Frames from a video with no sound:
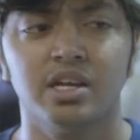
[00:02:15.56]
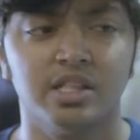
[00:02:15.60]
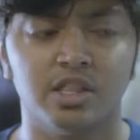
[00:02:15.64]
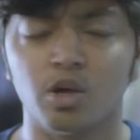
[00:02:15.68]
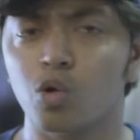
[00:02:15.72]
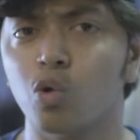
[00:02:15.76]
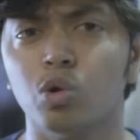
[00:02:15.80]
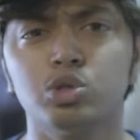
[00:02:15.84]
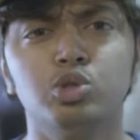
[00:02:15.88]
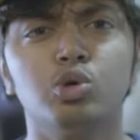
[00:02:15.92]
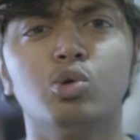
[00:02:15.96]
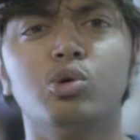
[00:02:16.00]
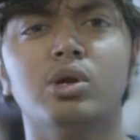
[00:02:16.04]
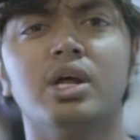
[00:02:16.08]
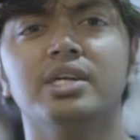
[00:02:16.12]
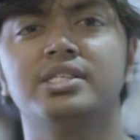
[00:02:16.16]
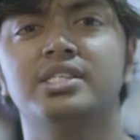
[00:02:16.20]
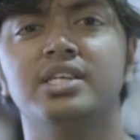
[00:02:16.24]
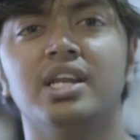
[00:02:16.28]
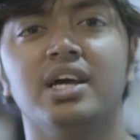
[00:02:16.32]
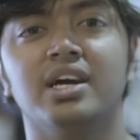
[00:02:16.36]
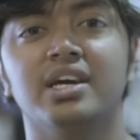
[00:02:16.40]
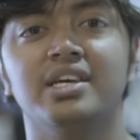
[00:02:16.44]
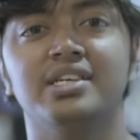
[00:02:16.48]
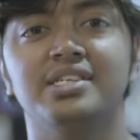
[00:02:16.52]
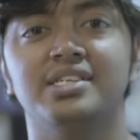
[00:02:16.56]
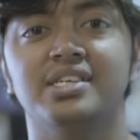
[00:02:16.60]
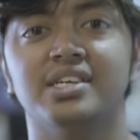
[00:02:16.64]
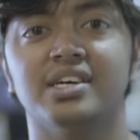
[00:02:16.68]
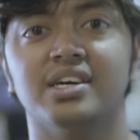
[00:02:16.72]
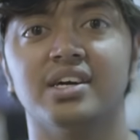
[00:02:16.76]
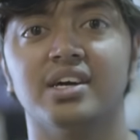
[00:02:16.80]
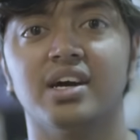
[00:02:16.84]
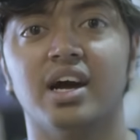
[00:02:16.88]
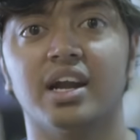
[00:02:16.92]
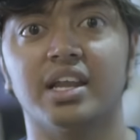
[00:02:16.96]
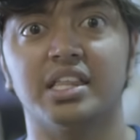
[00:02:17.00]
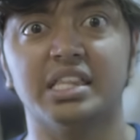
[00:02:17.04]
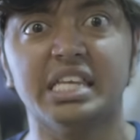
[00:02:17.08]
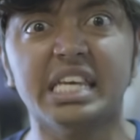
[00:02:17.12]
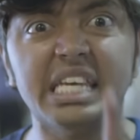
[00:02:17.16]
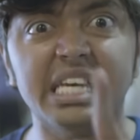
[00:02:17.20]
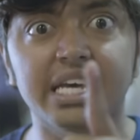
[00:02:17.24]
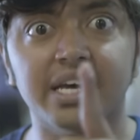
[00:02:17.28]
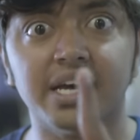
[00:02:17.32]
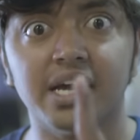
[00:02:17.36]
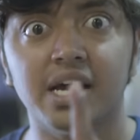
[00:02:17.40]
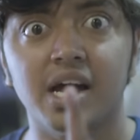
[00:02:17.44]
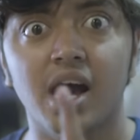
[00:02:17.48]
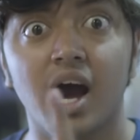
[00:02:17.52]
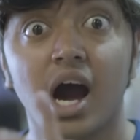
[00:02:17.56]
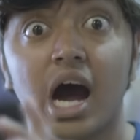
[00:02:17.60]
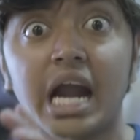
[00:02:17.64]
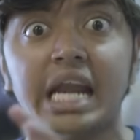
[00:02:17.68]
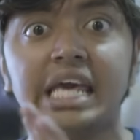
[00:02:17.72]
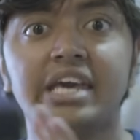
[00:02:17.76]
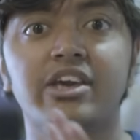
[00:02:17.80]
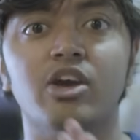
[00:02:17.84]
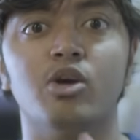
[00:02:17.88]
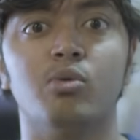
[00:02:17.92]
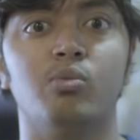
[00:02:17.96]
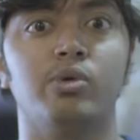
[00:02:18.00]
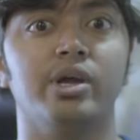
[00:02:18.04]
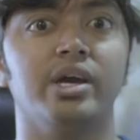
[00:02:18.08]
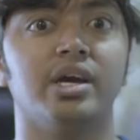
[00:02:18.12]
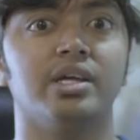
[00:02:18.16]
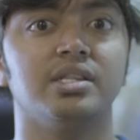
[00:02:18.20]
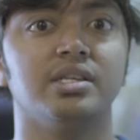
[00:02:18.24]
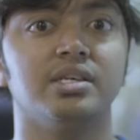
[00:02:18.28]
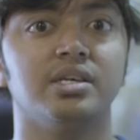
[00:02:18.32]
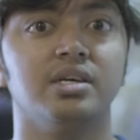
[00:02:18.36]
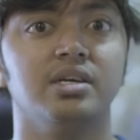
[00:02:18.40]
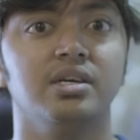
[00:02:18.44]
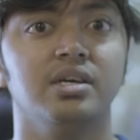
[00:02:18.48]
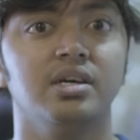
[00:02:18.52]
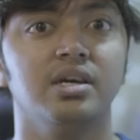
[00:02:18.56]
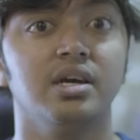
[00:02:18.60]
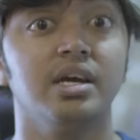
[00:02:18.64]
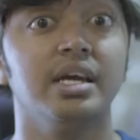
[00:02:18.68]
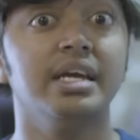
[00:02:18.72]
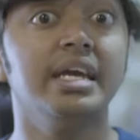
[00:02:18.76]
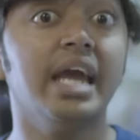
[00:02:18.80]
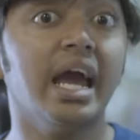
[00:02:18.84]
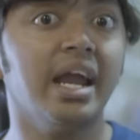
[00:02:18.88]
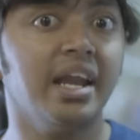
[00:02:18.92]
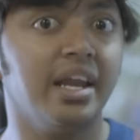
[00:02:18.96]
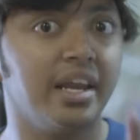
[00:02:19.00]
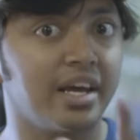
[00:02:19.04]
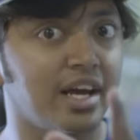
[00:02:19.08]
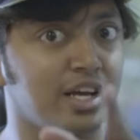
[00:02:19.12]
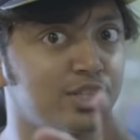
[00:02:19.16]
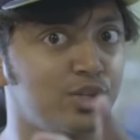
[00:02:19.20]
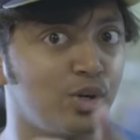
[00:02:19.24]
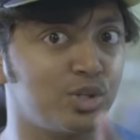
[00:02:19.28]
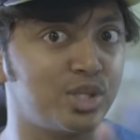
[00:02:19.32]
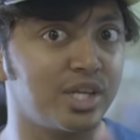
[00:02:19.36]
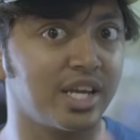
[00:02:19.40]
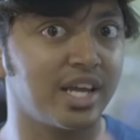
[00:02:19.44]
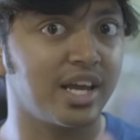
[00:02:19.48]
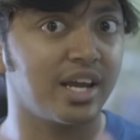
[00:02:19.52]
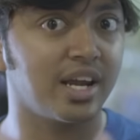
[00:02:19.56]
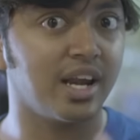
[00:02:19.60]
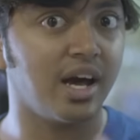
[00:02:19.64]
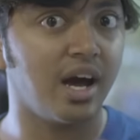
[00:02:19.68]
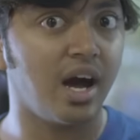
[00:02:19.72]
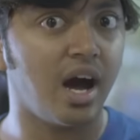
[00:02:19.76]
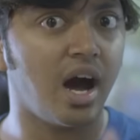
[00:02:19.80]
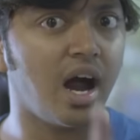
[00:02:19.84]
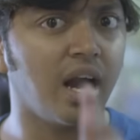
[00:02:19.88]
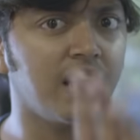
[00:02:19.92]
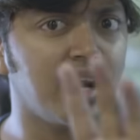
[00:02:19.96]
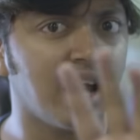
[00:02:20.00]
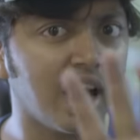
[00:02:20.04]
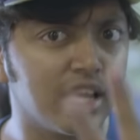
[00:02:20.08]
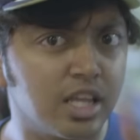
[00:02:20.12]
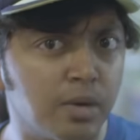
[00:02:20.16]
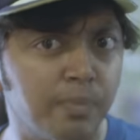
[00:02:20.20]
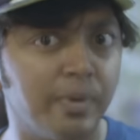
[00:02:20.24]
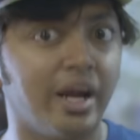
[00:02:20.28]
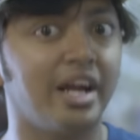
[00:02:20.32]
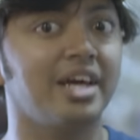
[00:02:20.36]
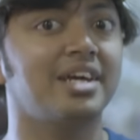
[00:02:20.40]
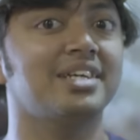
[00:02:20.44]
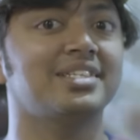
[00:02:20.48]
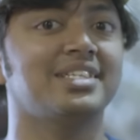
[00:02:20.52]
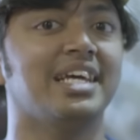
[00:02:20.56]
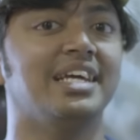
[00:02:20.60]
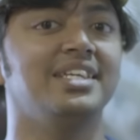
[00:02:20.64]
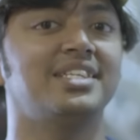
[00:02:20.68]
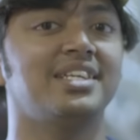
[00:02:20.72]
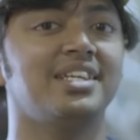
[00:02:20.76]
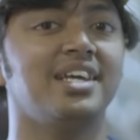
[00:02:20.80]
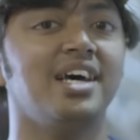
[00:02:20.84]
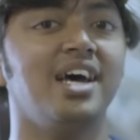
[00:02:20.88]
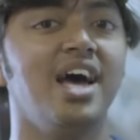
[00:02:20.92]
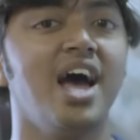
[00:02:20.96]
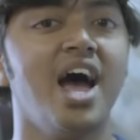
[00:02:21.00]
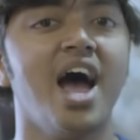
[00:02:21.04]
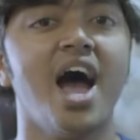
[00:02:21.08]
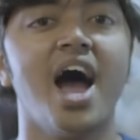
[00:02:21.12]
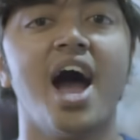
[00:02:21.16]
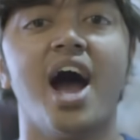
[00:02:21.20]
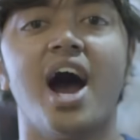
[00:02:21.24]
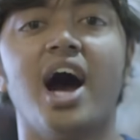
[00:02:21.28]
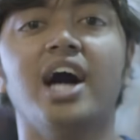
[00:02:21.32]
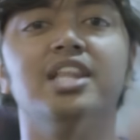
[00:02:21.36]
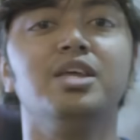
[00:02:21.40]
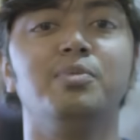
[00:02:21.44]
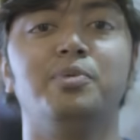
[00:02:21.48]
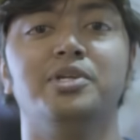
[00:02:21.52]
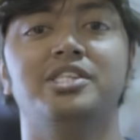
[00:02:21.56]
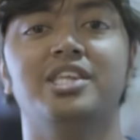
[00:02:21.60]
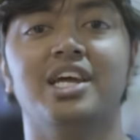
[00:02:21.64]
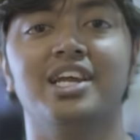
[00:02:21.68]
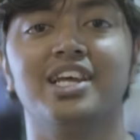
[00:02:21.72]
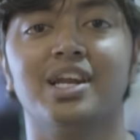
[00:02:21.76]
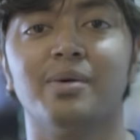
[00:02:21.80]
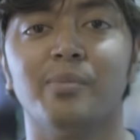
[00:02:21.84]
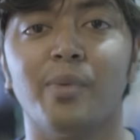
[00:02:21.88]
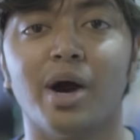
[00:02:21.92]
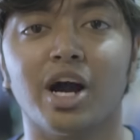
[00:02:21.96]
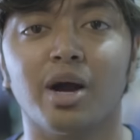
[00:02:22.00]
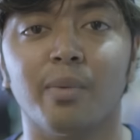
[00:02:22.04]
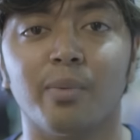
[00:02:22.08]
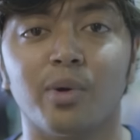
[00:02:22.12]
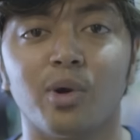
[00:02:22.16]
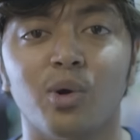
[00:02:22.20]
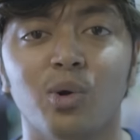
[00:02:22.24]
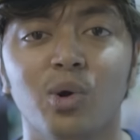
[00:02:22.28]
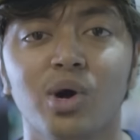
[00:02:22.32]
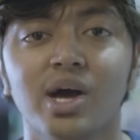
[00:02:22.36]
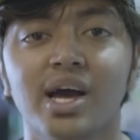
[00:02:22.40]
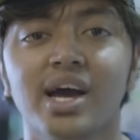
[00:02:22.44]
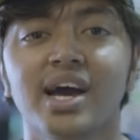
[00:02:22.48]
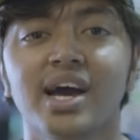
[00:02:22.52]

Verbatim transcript: இந்த கொசு கூட அடிச்சிடலாங்க ஈஸியாக ஆனால் இந்த ஈயை அடிக்கவே முடியாது ஏன் என்னைக்காச்சும் வச்சிருக்கீங்களா அண்ட் அதுக்கு பின்னாடி சயின்ஸ்னு அதை பற்றி நீங்கள் பார்க்க போகிறோம்